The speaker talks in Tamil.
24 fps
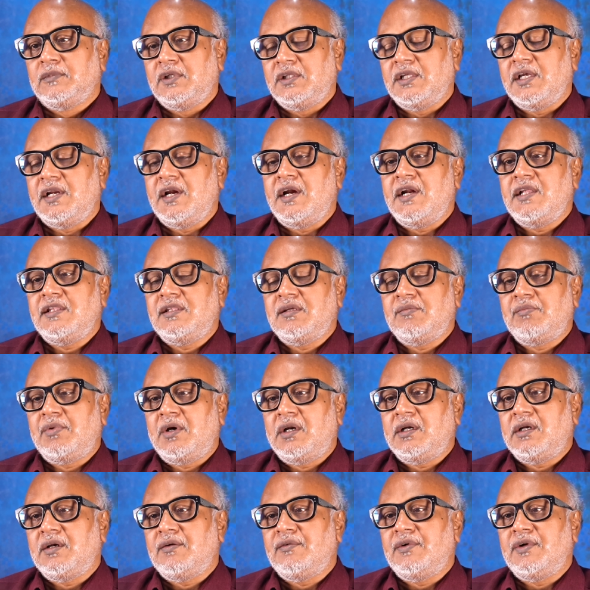இதை நினைத்து
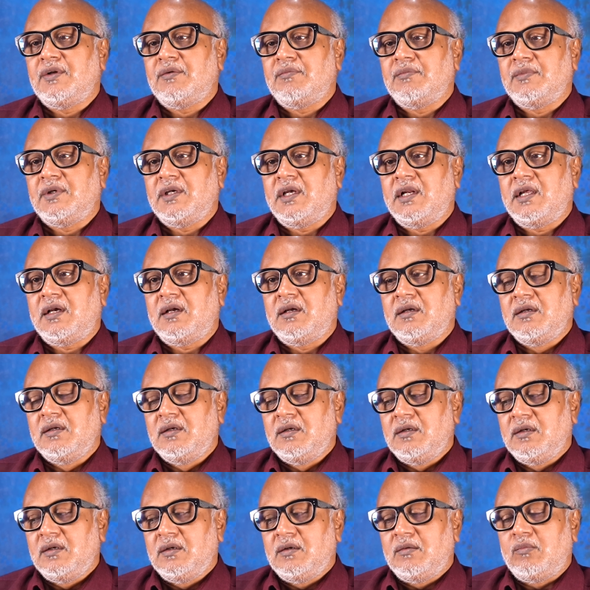பார்க்க வேண்டும் ஏன்னா
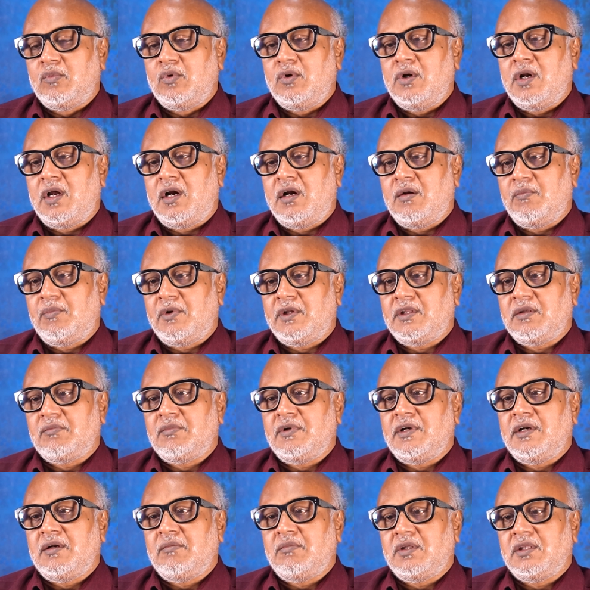முன்னாள்
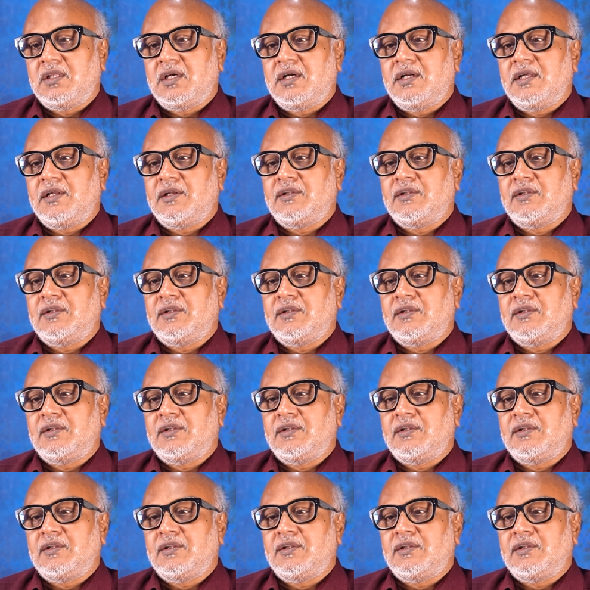பிரதமர் என்பது தான்